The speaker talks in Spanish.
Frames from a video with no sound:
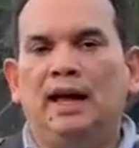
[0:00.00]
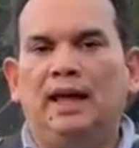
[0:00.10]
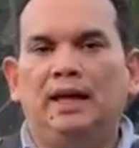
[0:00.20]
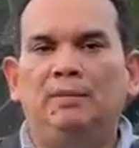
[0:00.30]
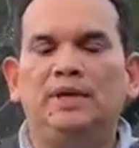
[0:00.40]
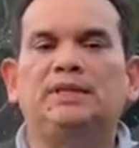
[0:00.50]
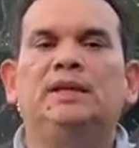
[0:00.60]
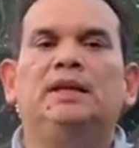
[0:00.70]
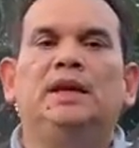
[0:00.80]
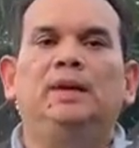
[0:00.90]
Además,
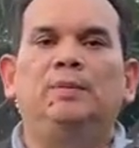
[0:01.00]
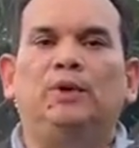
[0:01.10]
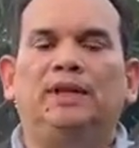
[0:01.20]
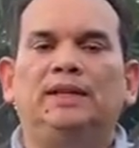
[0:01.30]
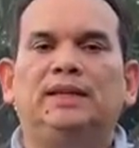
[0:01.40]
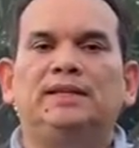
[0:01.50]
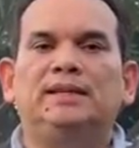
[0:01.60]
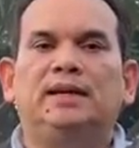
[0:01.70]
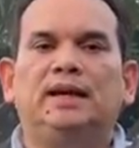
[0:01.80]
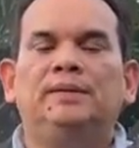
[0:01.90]
Importante
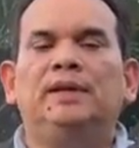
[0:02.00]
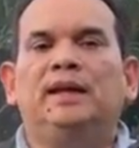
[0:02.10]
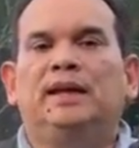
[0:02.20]
destacar